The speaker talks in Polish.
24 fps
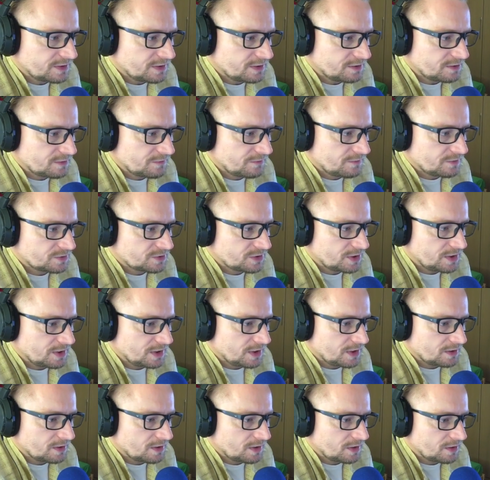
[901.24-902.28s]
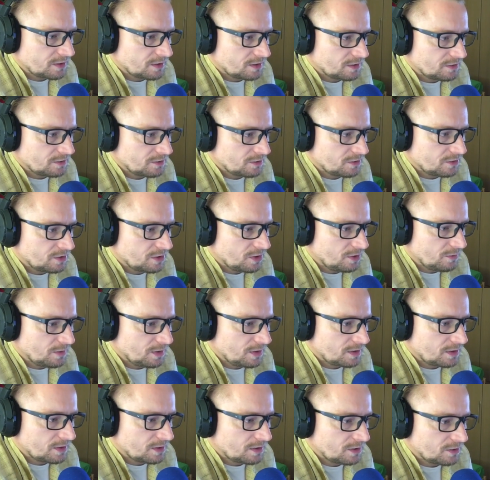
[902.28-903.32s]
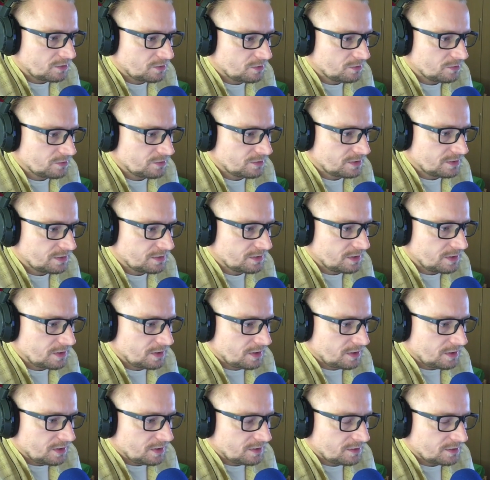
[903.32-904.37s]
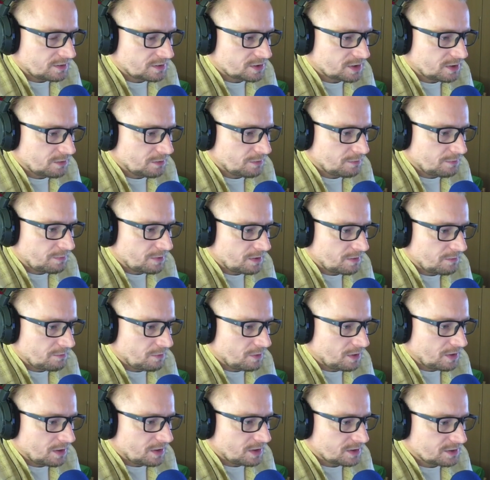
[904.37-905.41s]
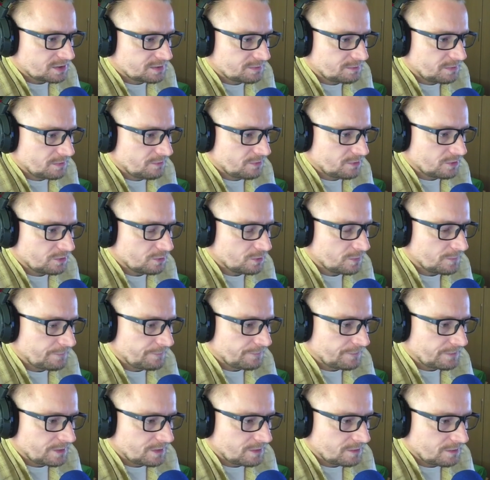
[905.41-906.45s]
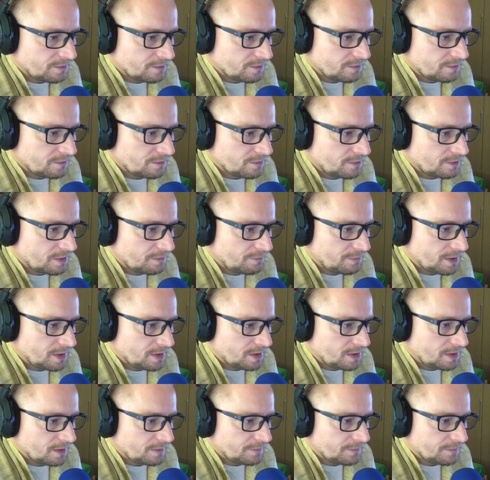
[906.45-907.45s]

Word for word: stworzenia na, dookoła Radakunty zaczęły płakać z powodu y, cierpienia.